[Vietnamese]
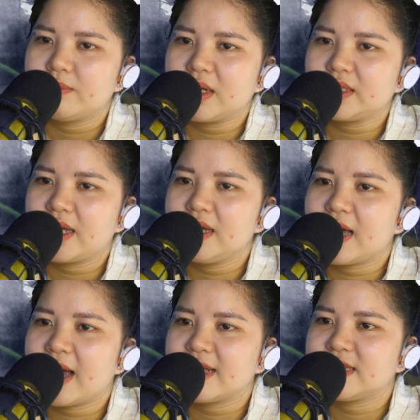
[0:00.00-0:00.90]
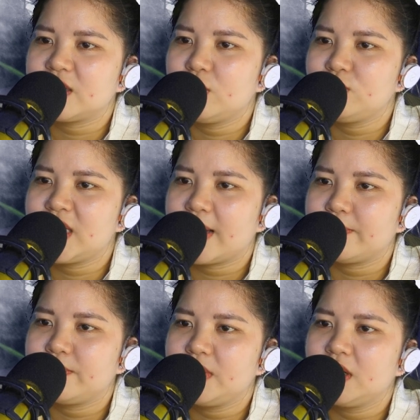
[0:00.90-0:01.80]
Mắt thấy cả hai sẽ đụng chạm,
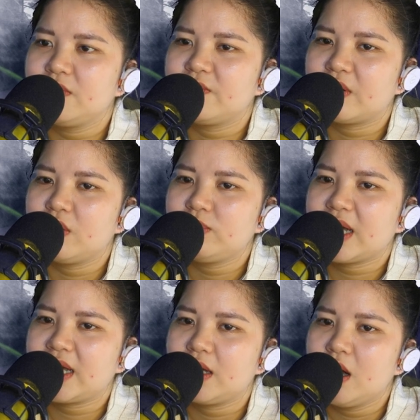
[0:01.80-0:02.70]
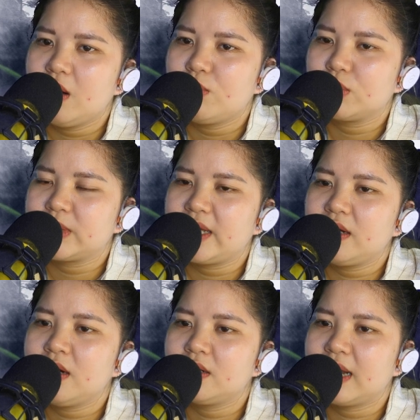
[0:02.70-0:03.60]
nhưng vào lúc này, một
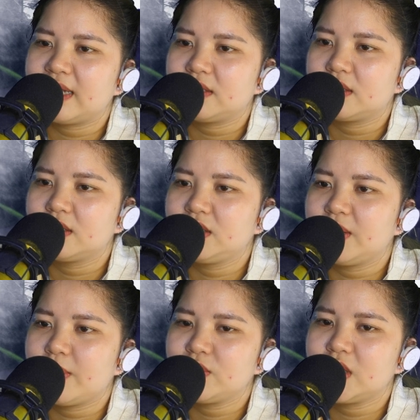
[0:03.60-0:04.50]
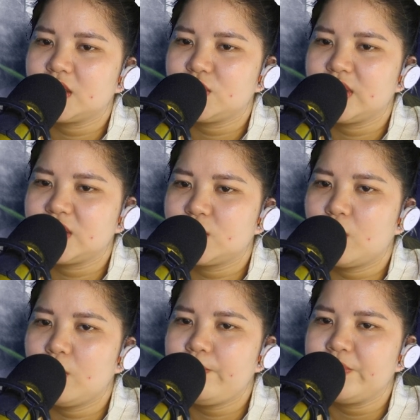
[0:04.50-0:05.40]
tiếng hư lạnh từ trên bầu trời truyền xuống.